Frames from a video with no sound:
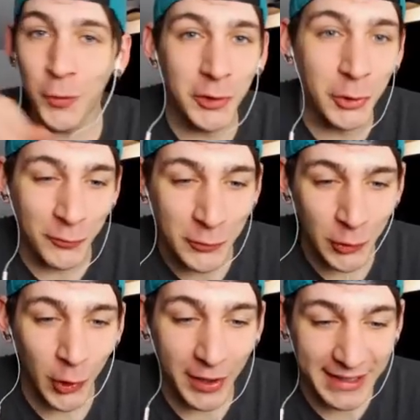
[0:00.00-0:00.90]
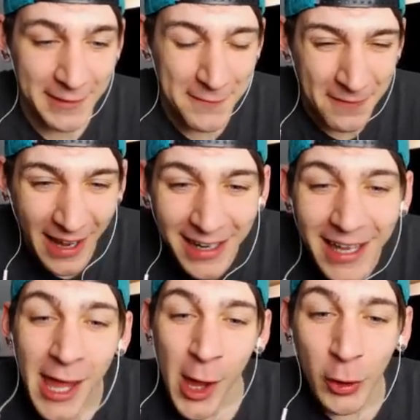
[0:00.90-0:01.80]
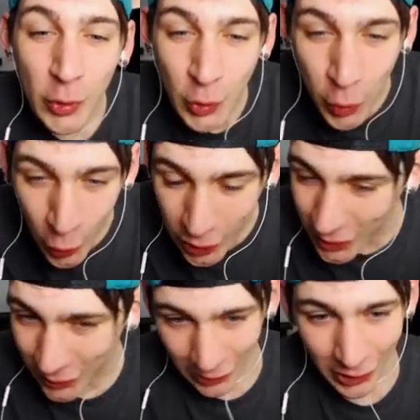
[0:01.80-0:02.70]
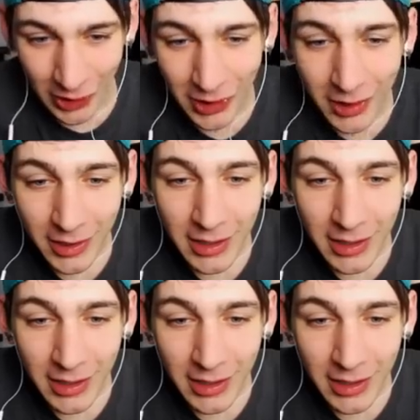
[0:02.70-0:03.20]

Quindi ho dovuto rifare tutto